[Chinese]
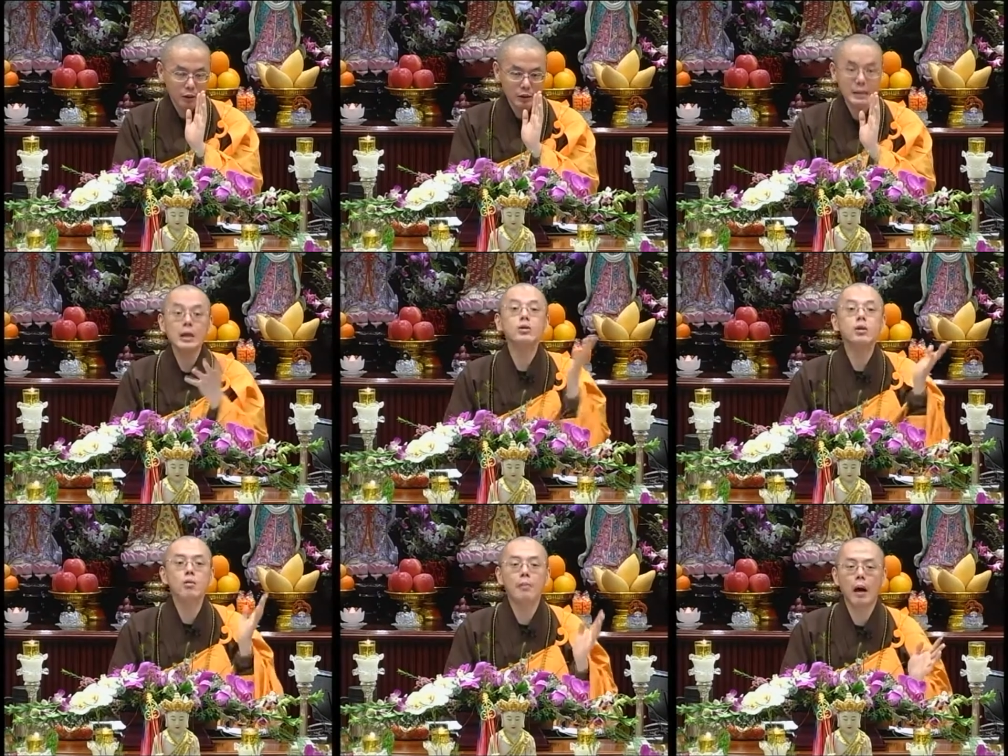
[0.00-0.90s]
接
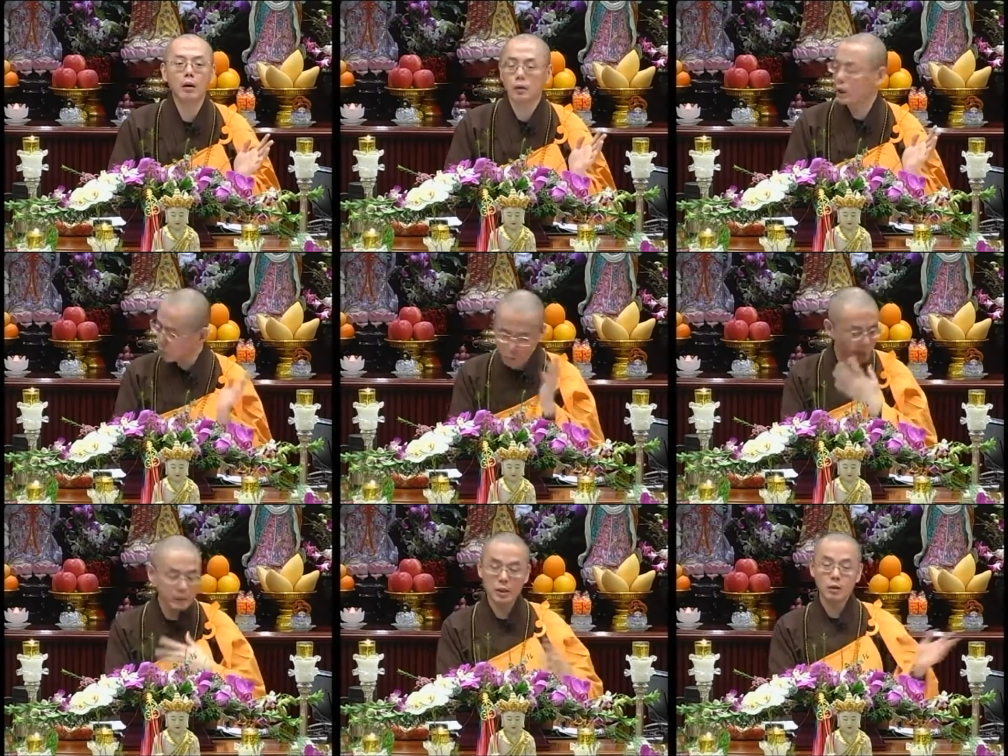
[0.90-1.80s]
受吗？”他说：“我
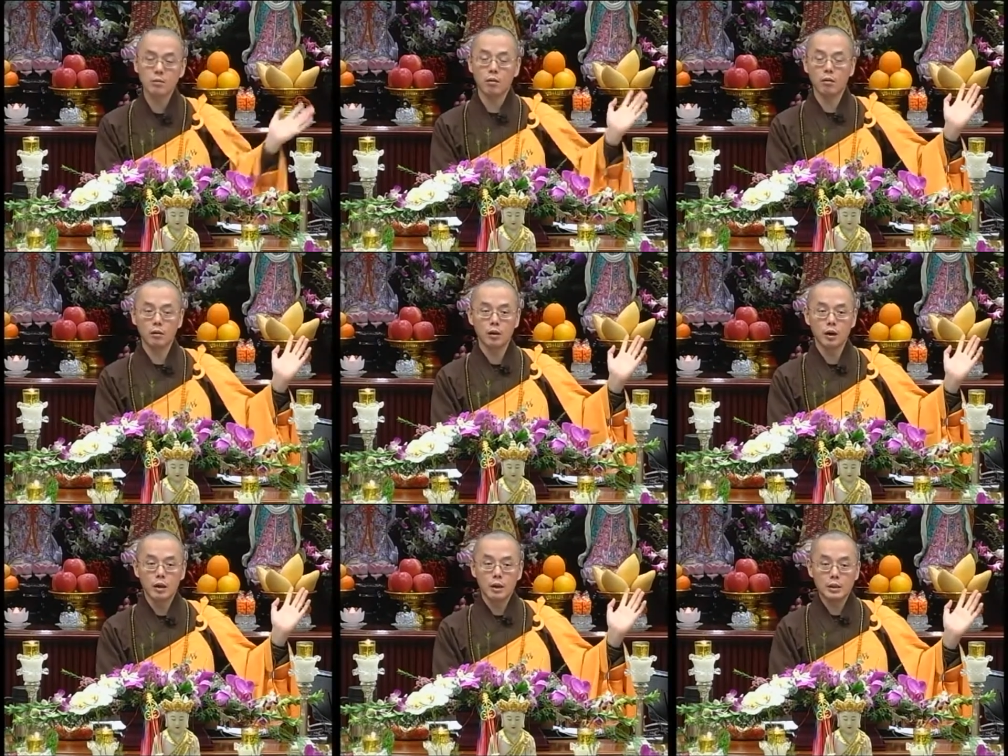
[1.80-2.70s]
不接受。
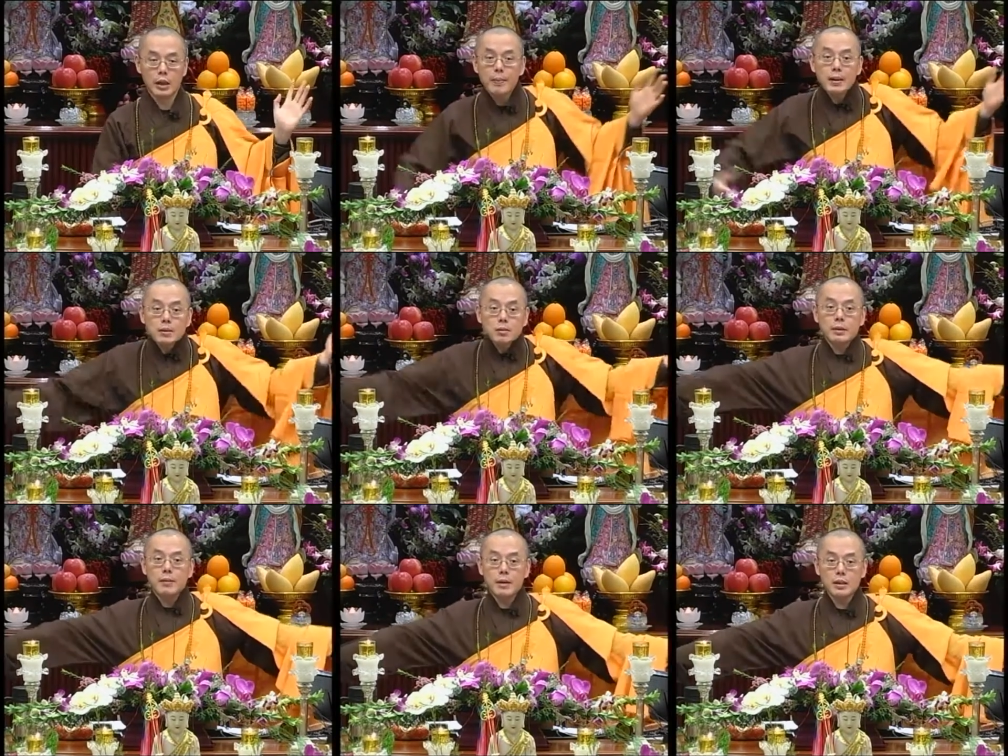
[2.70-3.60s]
前辈子就
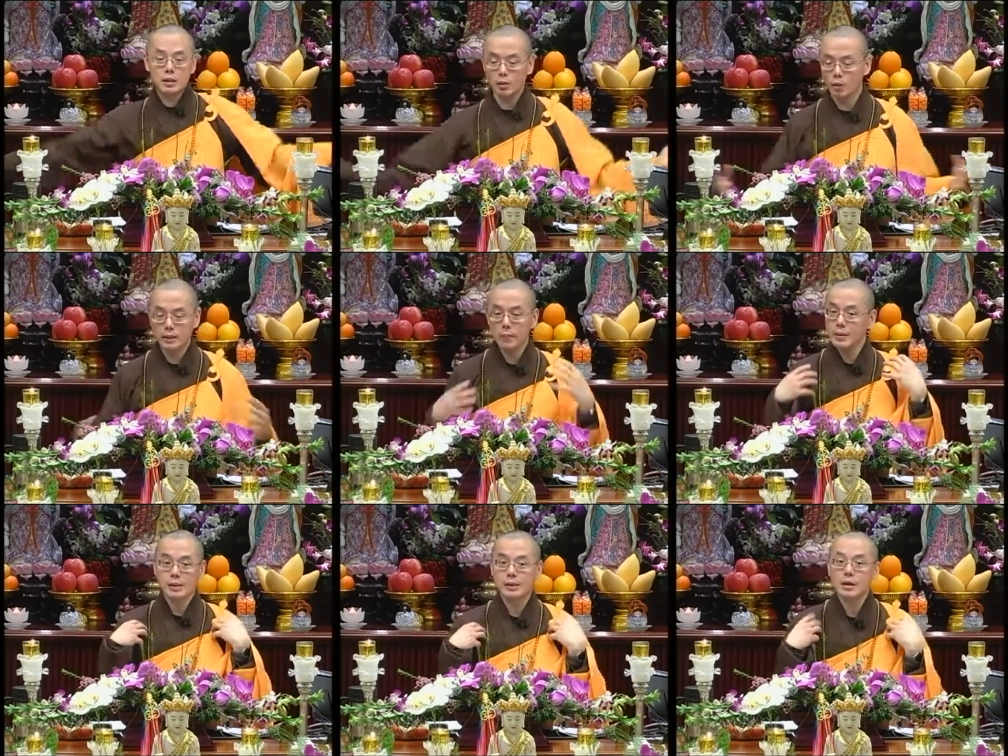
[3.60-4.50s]
前辈子，我这辈
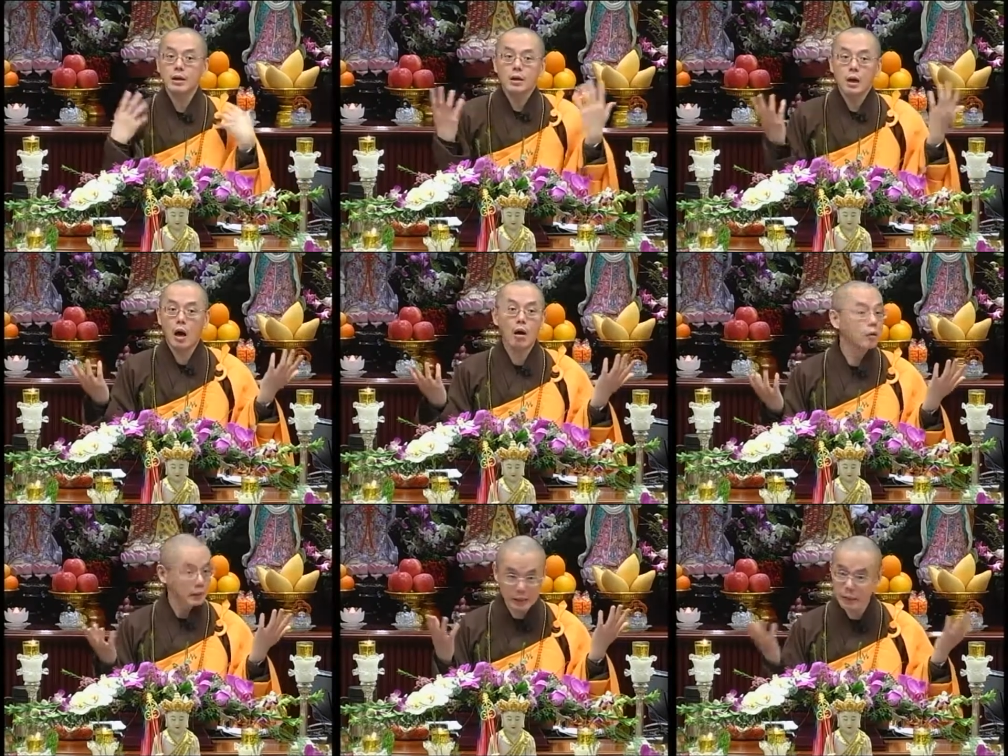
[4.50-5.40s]
子心很好，
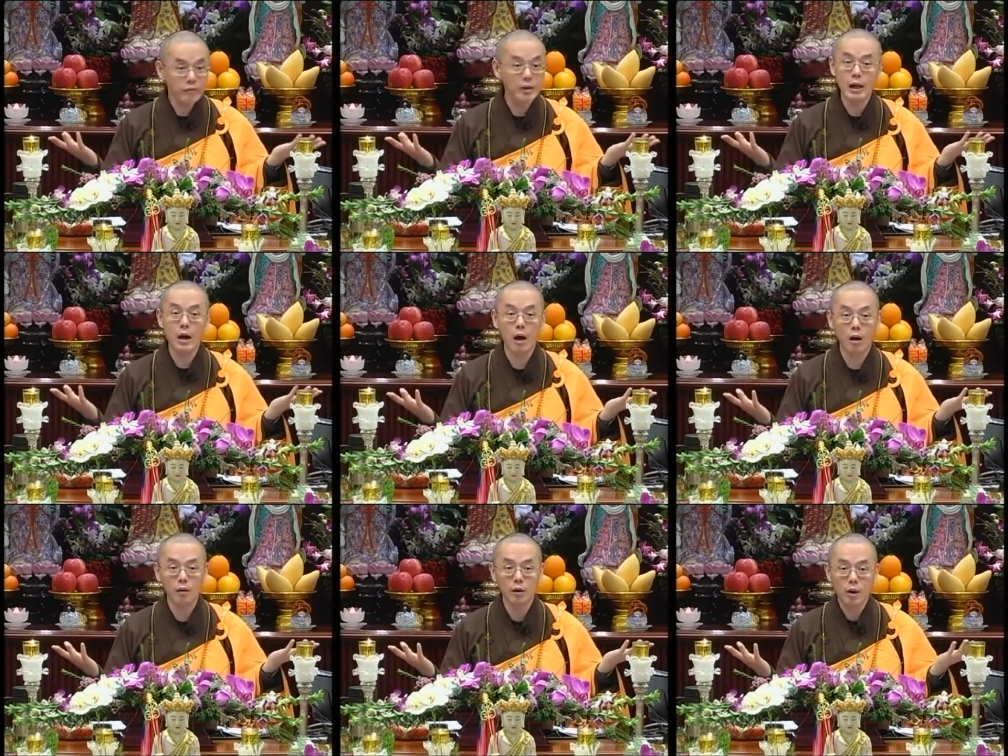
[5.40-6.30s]
他心非常
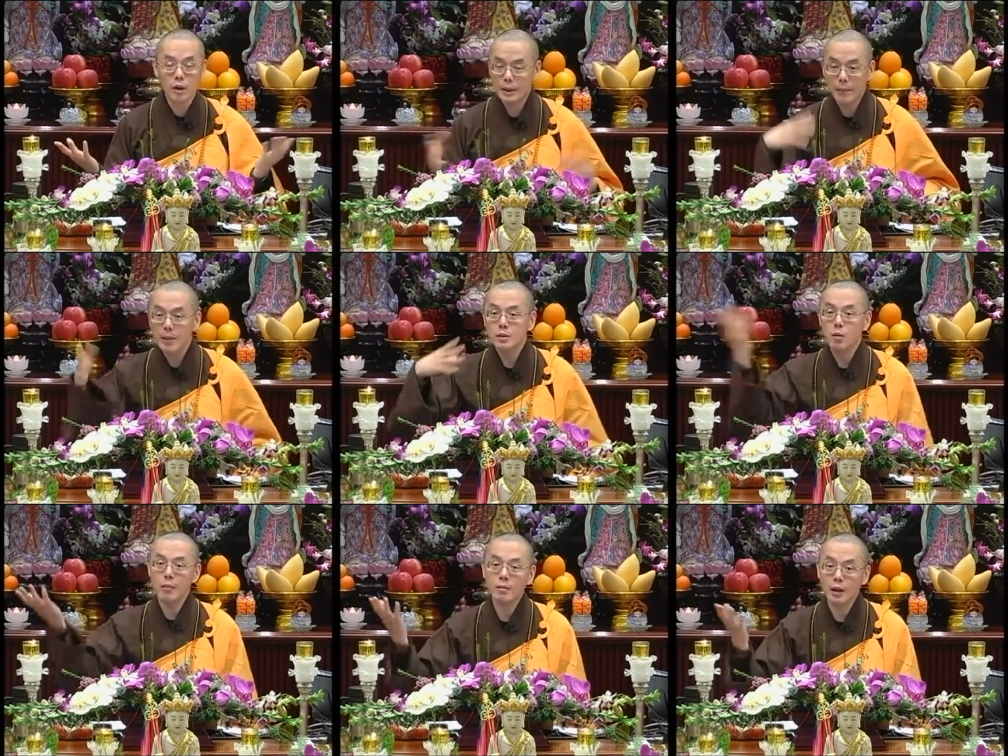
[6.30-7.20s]
好。前辈子
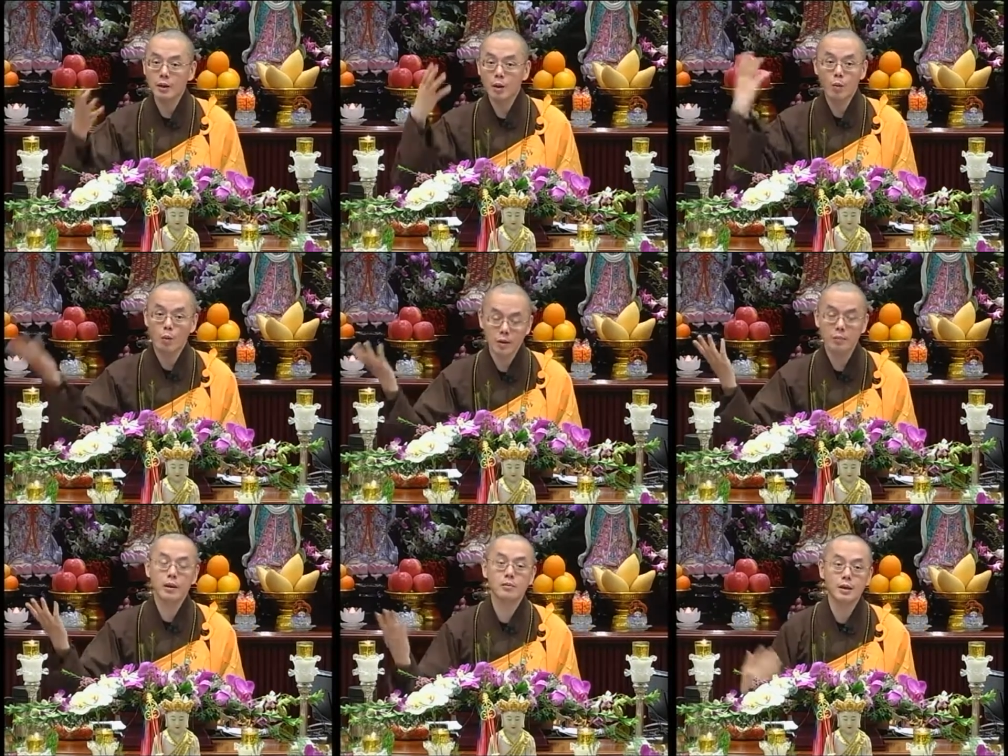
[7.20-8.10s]
我没有看到，我为什
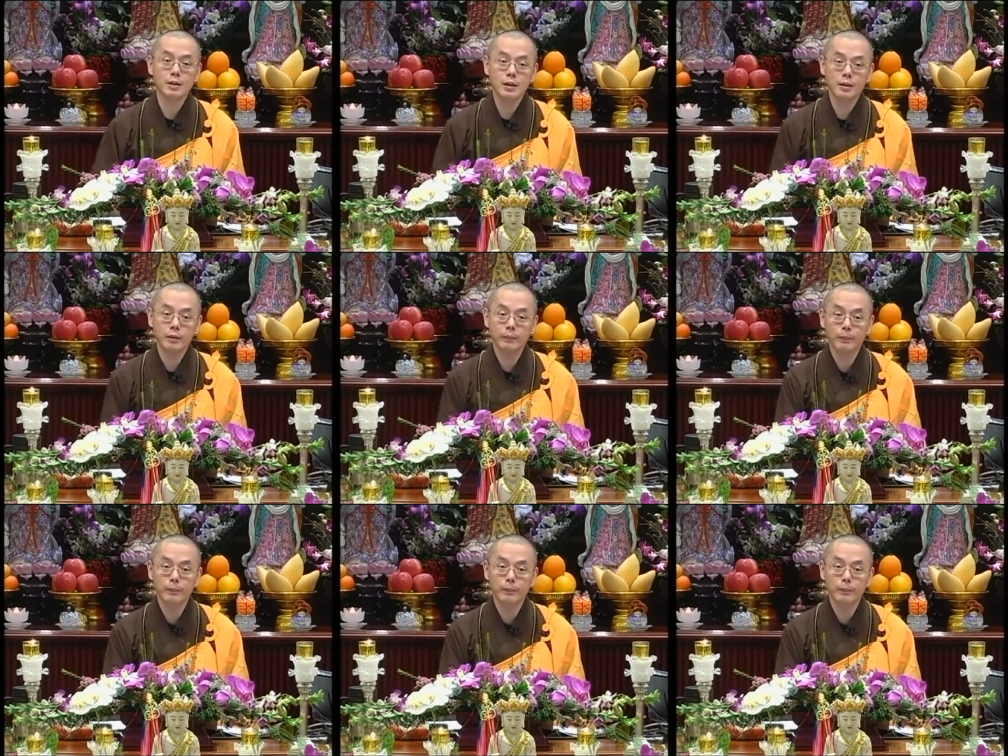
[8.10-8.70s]
么要承认呢？